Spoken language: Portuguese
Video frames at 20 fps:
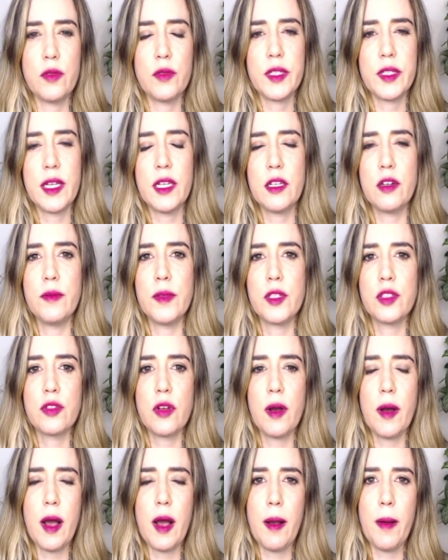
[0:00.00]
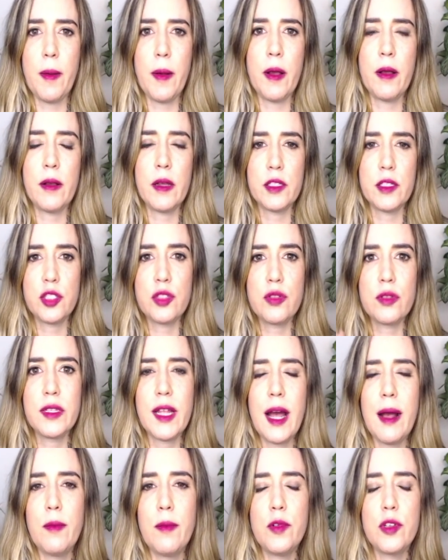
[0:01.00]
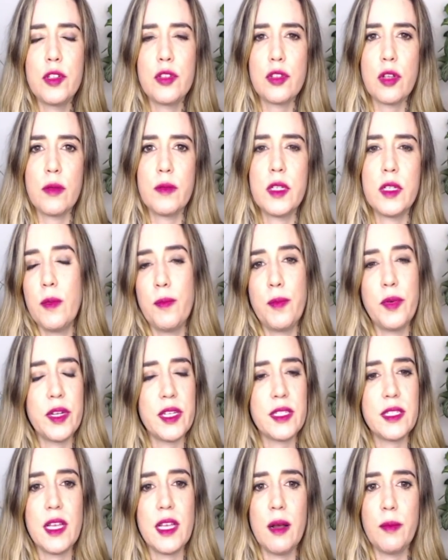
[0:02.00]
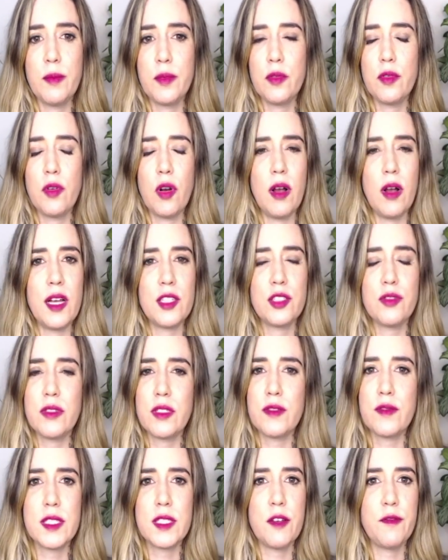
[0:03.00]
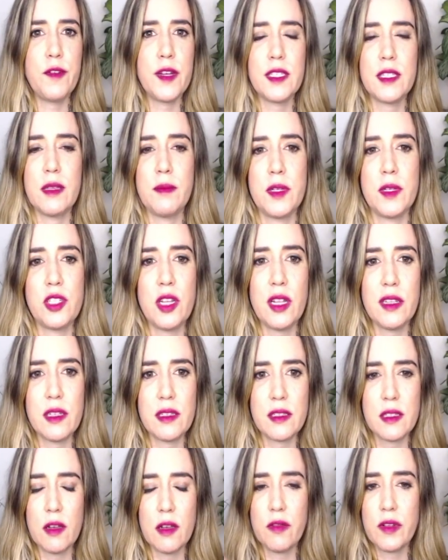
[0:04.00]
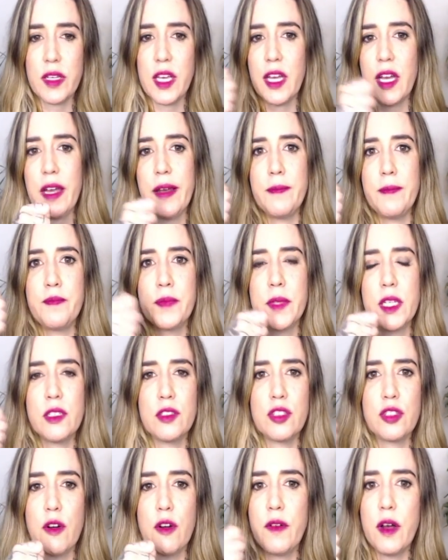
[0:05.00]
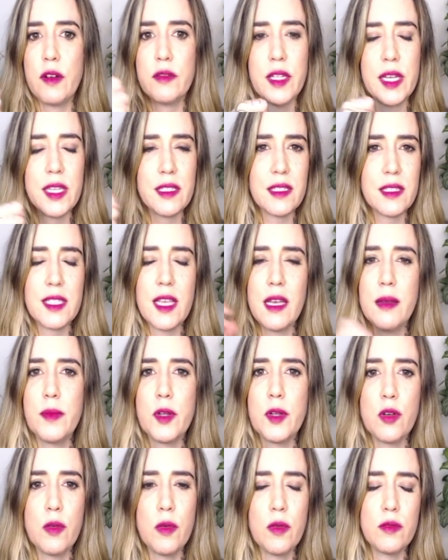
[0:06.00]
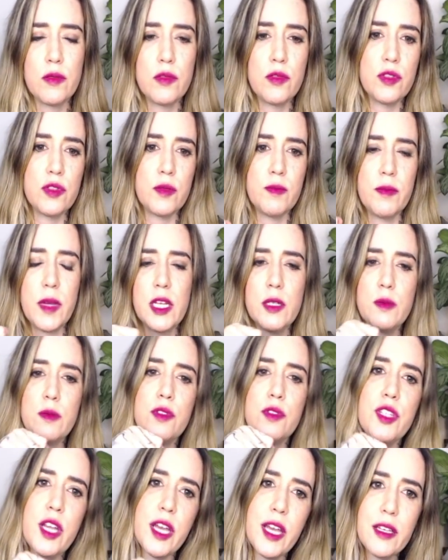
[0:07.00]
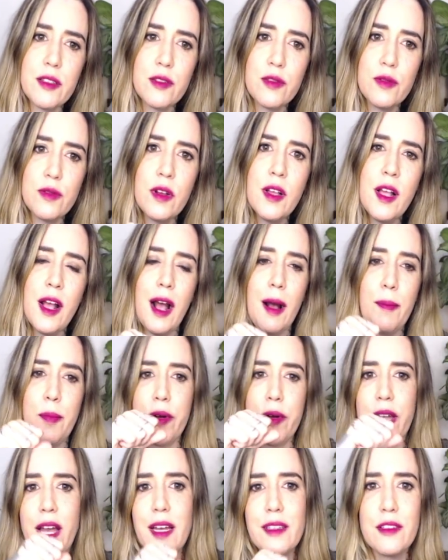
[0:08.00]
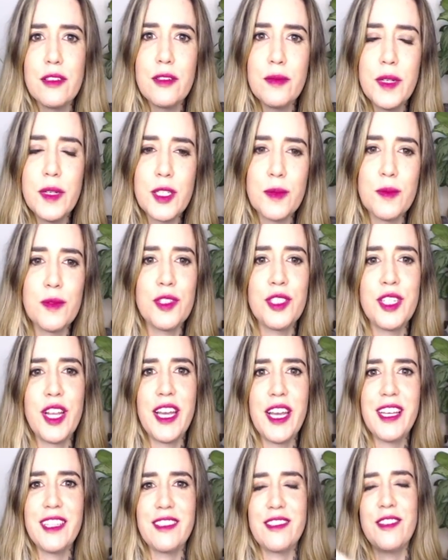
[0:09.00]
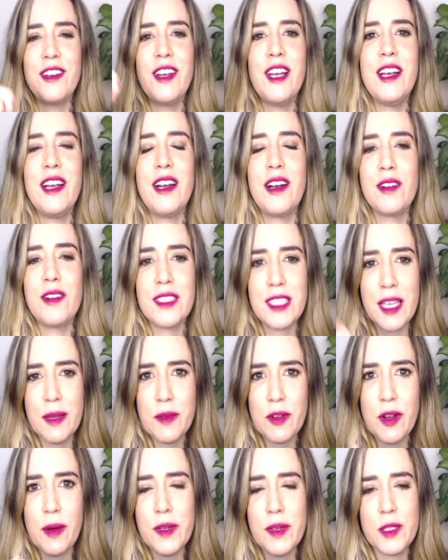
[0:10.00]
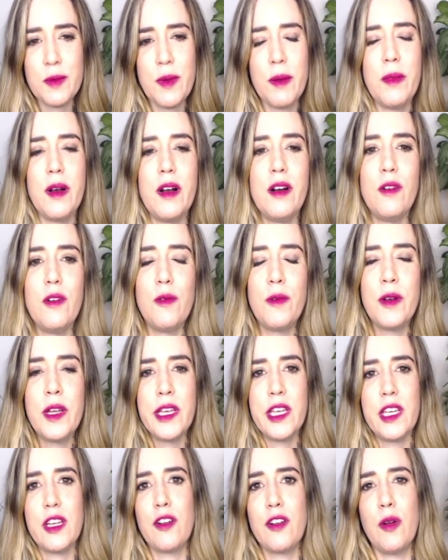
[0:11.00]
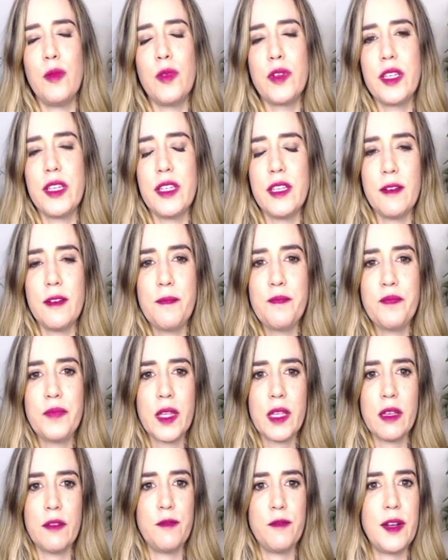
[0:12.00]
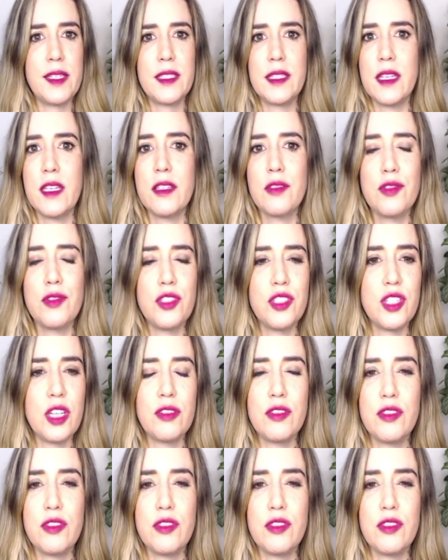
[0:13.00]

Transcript: E ele começou a estudar muito sobre isso. Por exemplo, as coisas que você faz sem prestar atenção, que é escovar o dente sempre do mesmo jeito, apoiado do mesmo jeito, sempre com a mesma mão, e como que fazer isso de jeitos